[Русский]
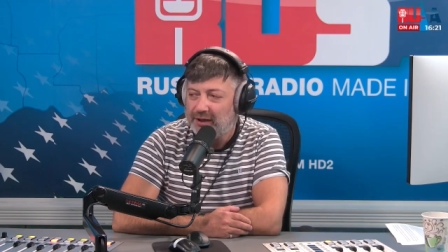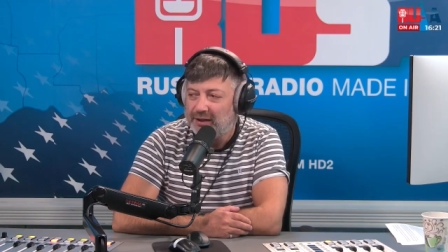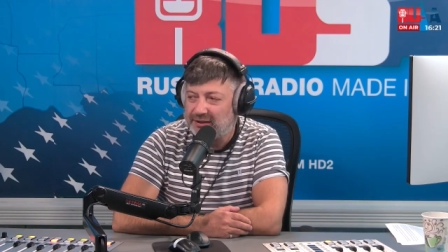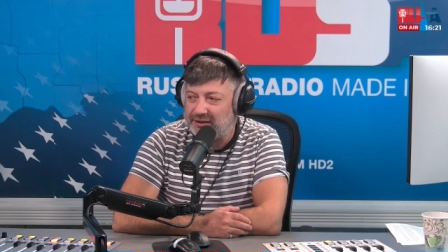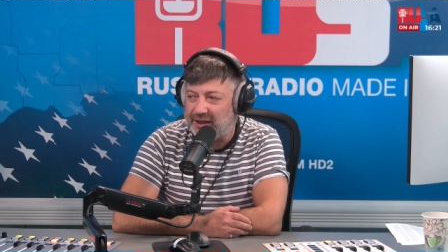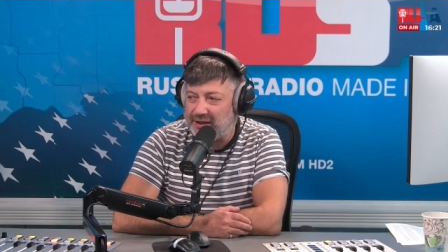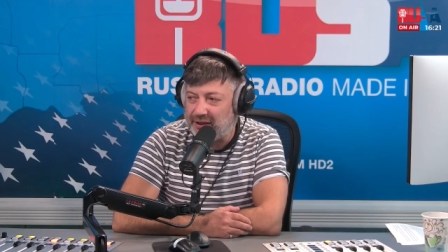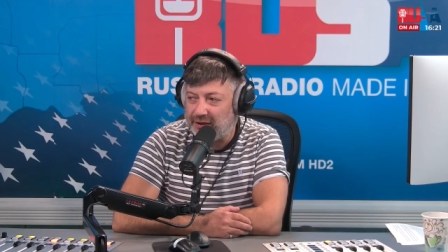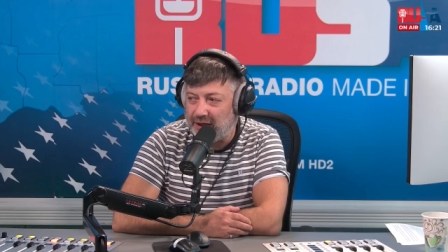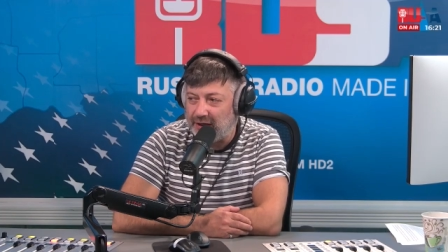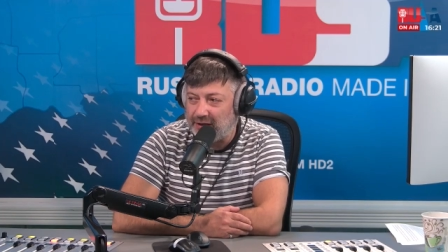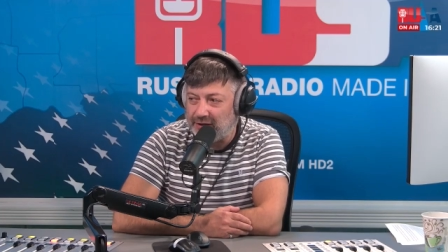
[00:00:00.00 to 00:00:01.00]

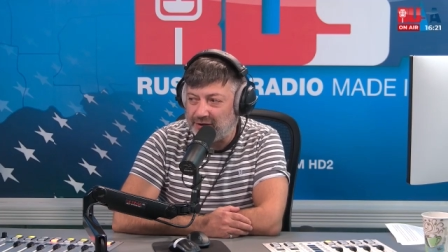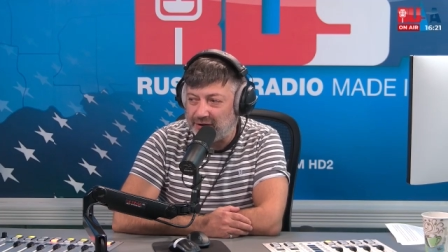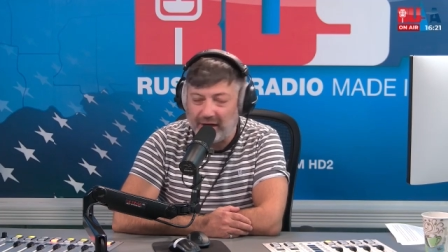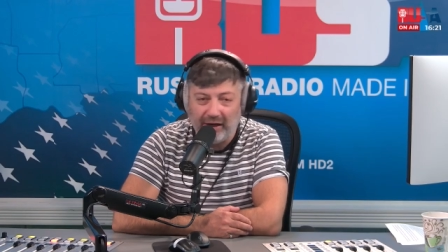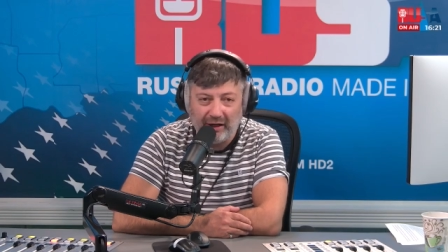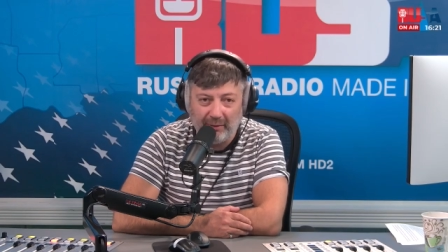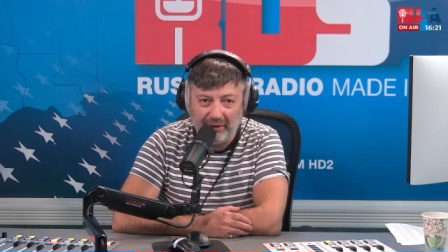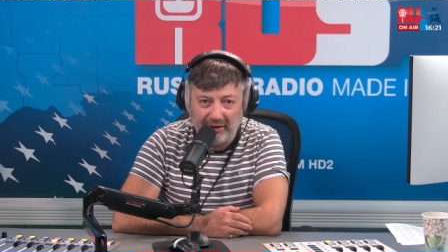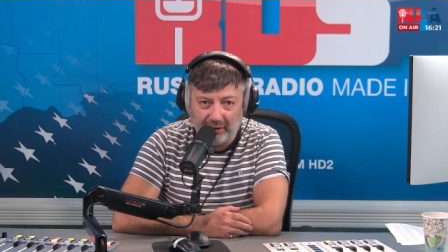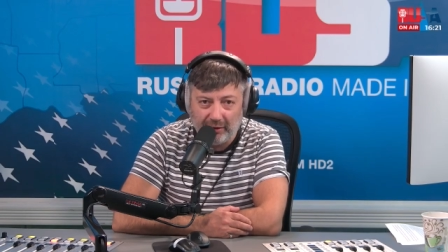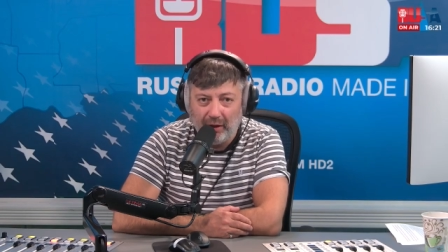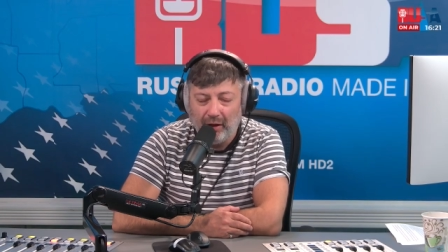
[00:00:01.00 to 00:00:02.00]
стендинг, да, и Центральный
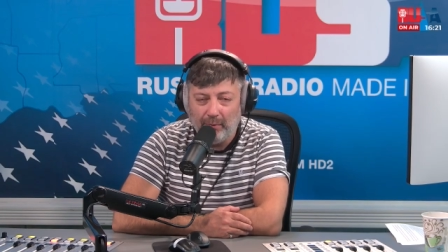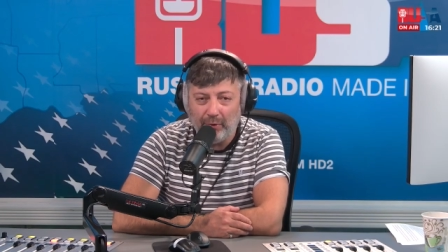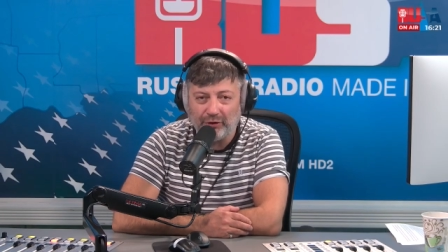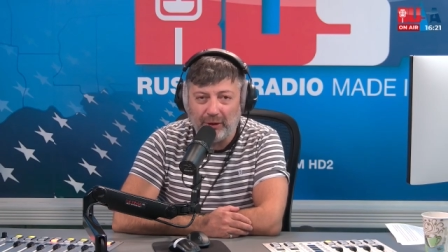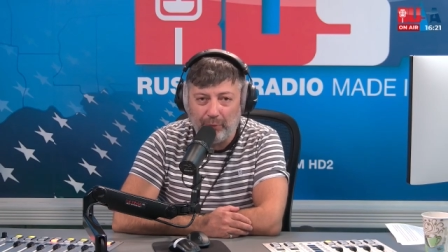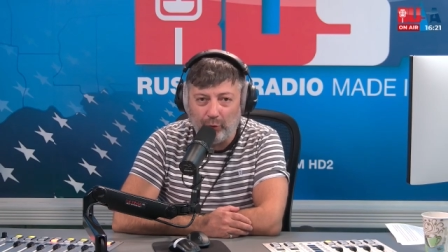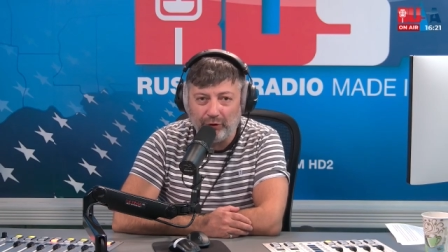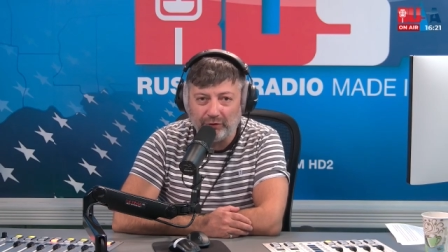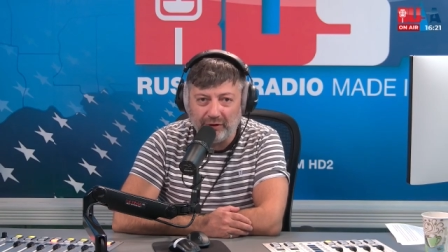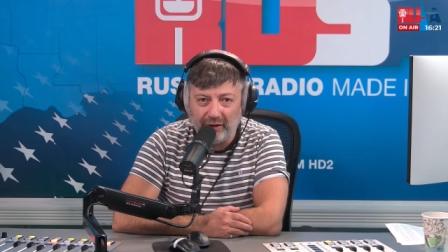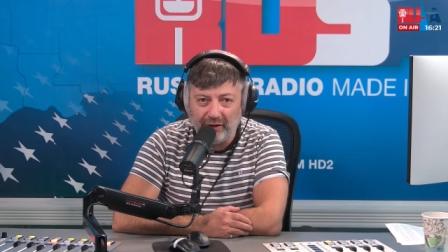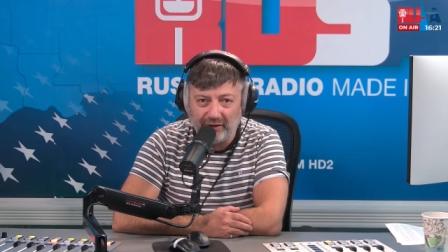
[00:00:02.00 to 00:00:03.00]
комитет был заполнен
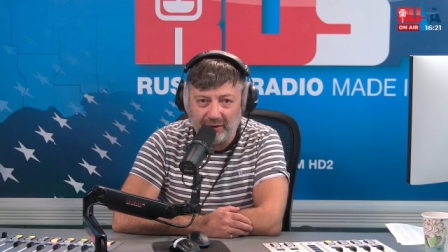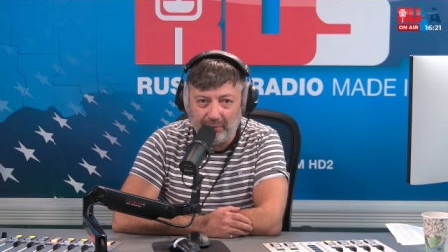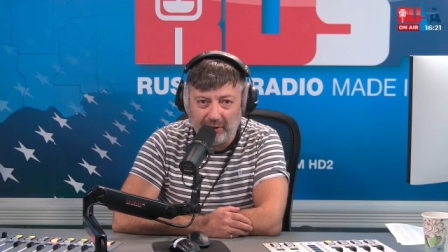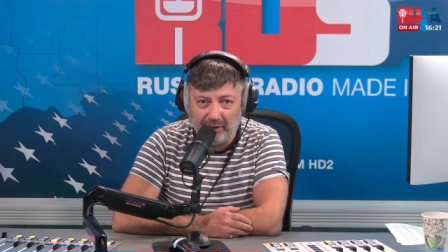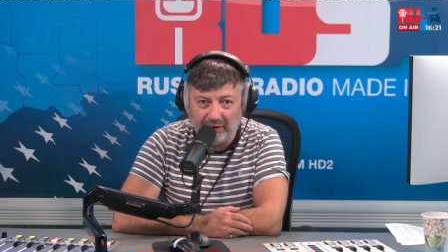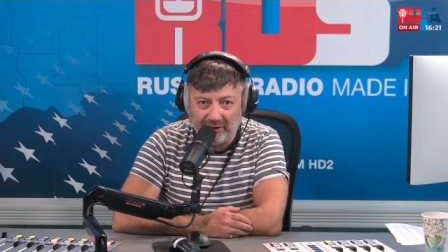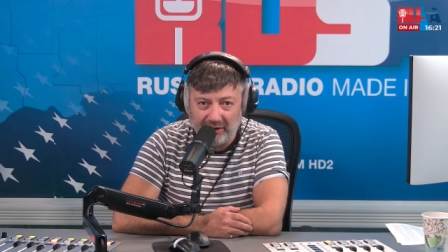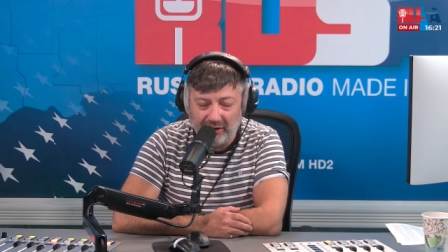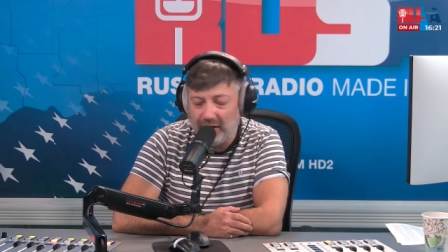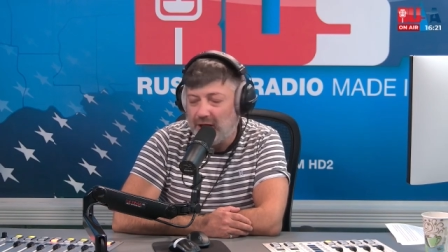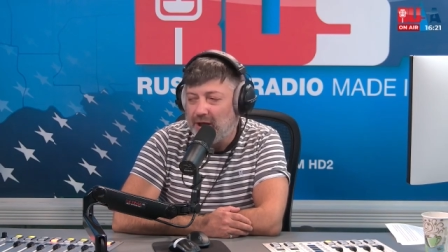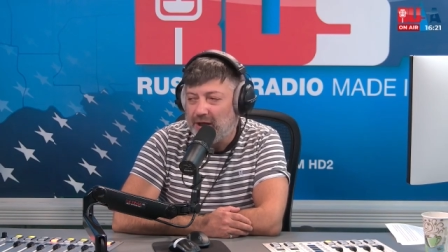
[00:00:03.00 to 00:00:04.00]
лоялистами
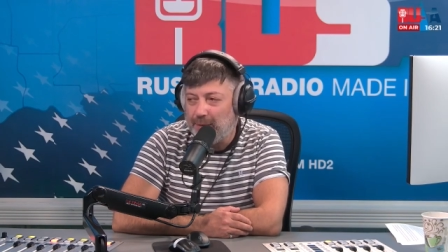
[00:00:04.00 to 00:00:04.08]
Си,